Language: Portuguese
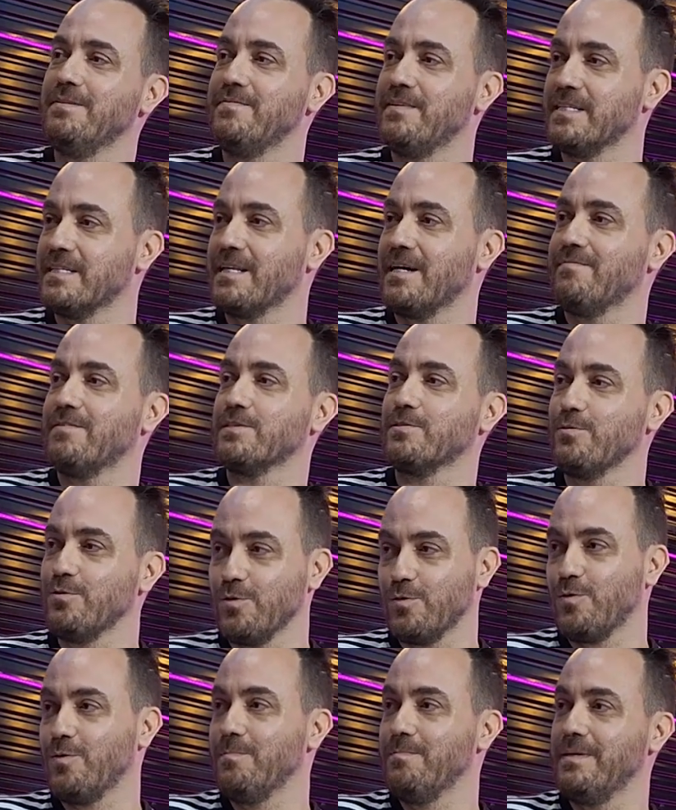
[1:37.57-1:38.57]
inventava tudo
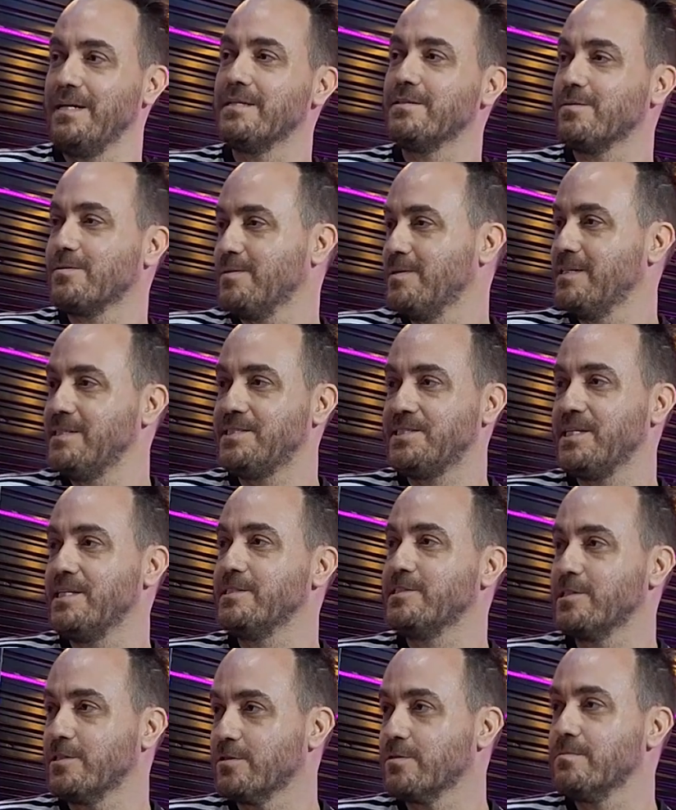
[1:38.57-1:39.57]
com medo, com
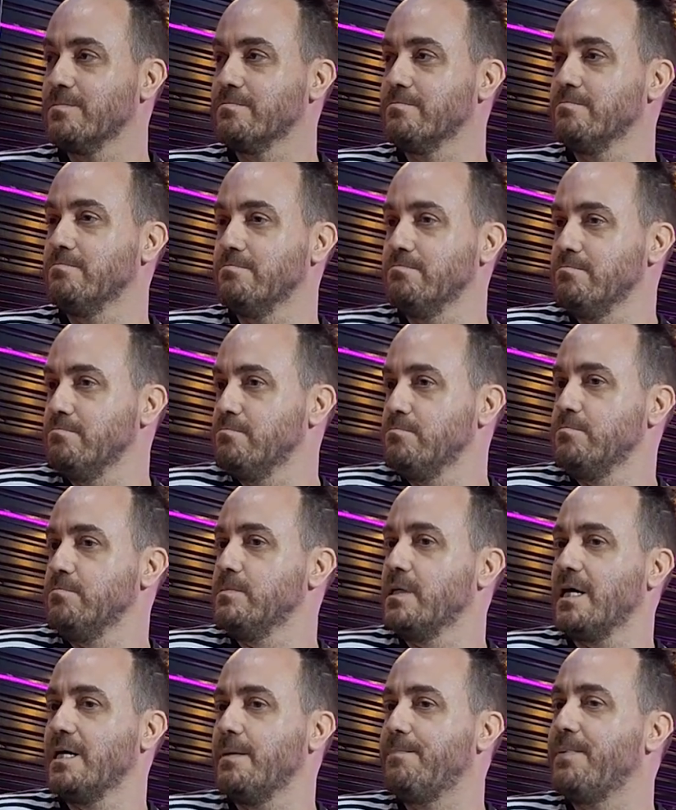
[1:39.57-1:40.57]
receio
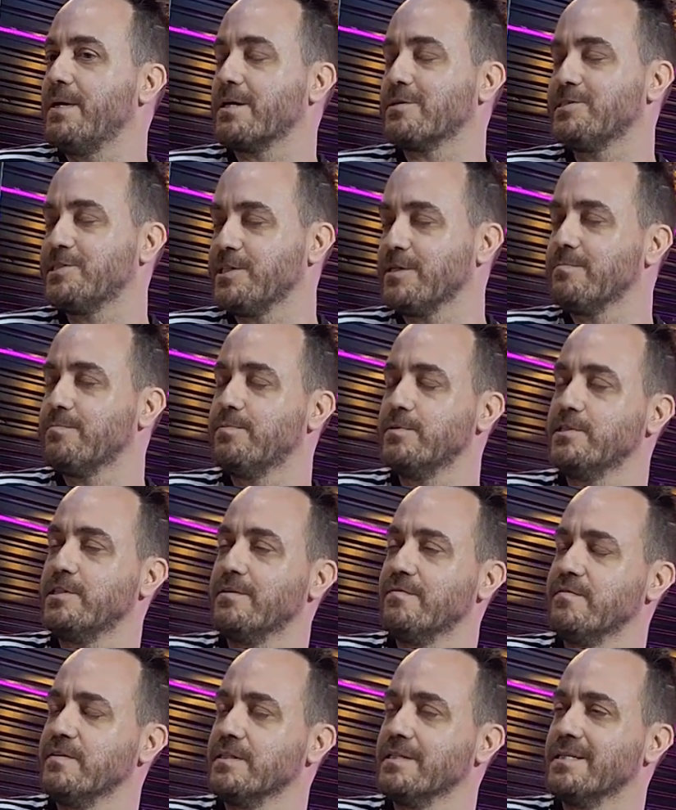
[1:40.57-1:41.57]
da repercussão que podia
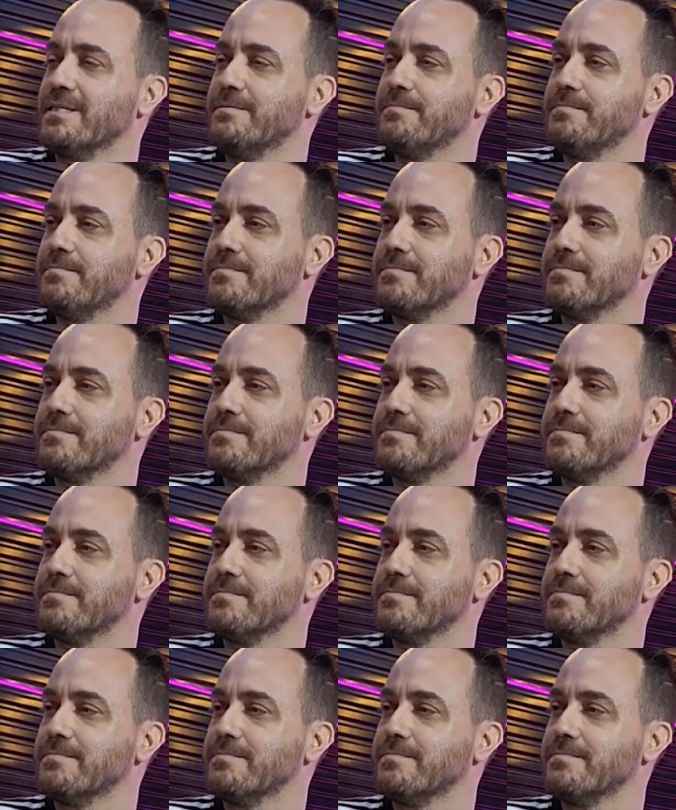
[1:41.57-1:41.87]
vir, né?